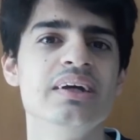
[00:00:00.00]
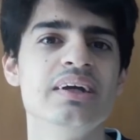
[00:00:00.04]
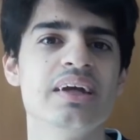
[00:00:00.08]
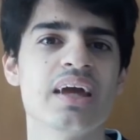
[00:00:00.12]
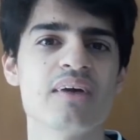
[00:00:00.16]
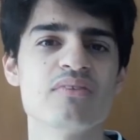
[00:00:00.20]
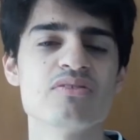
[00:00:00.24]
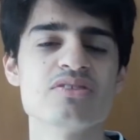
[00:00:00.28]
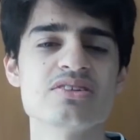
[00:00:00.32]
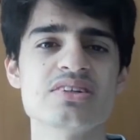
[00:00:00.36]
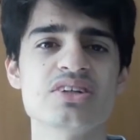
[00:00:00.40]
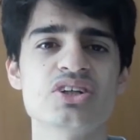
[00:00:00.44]

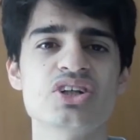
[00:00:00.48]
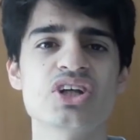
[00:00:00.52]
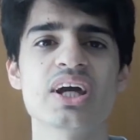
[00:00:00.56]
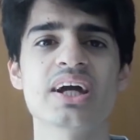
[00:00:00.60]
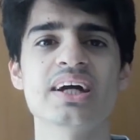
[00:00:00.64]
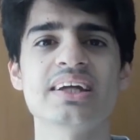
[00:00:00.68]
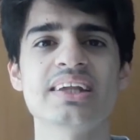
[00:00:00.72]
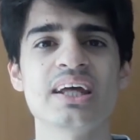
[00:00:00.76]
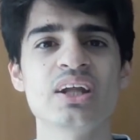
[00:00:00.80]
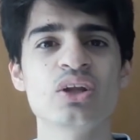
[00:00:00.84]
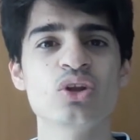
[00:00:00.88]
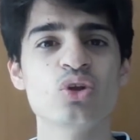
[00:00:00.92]
E aí você
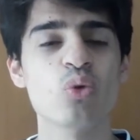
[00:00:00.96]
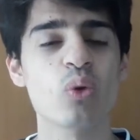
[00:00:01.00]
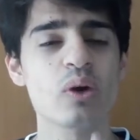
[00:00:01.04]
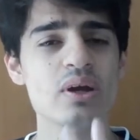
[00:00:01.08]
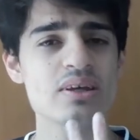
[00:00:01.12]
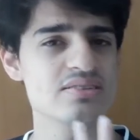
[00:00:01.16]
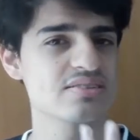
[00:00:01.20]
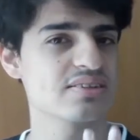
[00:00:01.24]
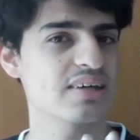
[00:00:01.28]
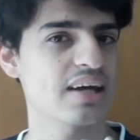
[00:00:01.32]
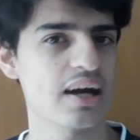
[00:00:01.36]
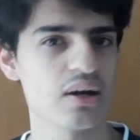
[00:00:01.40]
chega, tem
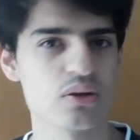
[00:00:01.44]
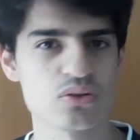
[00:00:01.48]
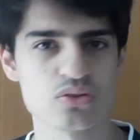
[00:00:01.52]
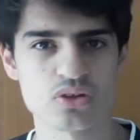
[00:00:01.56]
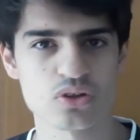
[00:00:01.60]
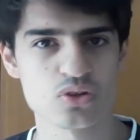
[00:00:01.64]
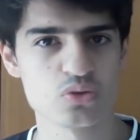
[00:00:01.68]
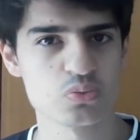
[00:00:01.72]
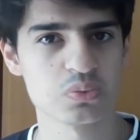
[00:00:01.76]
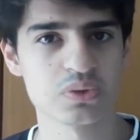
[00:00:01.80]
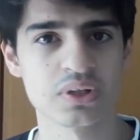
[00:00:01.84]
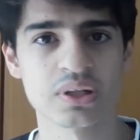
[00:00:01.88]
dois carros
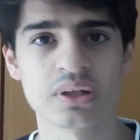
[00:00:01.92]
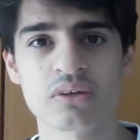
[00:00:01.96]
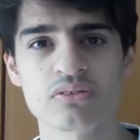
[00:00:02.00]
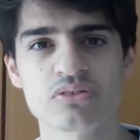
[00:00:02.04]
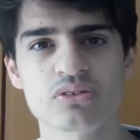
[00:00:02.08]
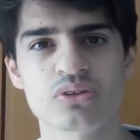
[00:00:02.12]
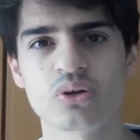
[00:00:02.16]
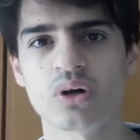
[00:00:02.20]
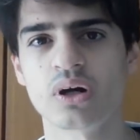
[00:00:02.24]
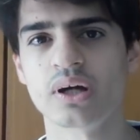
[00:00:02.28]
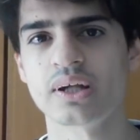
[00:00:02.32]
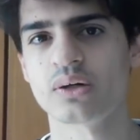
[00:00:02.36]
disputando a
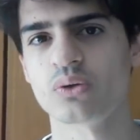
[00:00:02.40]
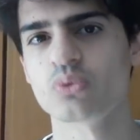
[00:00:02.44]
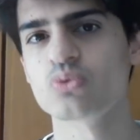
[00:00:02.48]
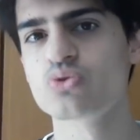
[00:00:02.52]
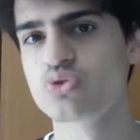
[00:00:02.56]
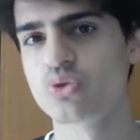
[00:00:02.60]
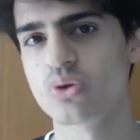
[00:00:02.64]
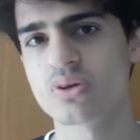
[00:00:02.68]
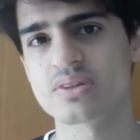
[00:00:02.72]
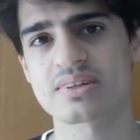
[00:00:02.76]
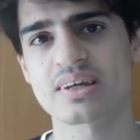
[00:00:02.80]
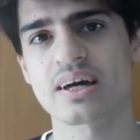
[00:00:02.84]
vitória, os
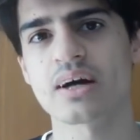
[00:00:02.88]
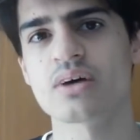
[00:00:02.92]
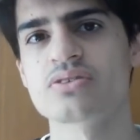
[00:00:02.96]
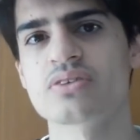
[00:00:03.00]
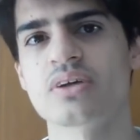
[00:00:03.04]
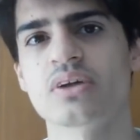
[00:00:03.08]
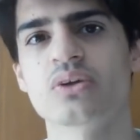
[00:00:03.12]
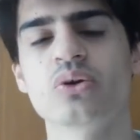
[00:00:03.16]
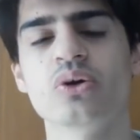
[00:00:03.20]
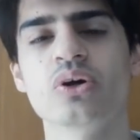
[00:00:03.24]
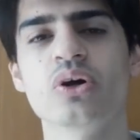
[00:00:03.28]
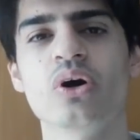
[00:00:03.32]
dois carros
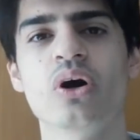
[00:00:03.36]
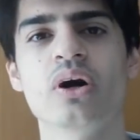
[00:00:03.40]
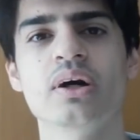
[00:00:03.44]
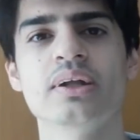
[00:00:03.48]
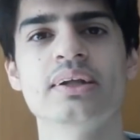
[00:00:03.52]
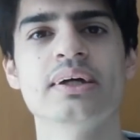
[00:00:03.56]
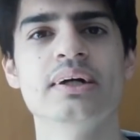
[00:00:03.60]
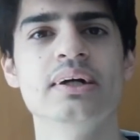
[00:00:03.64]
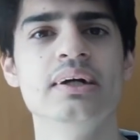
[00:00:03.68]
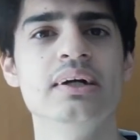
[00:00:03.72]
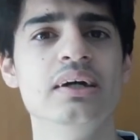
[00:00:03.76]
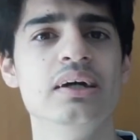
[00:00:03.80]
da
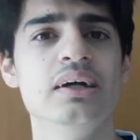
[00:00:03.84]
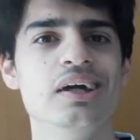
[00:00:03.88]
Toyota.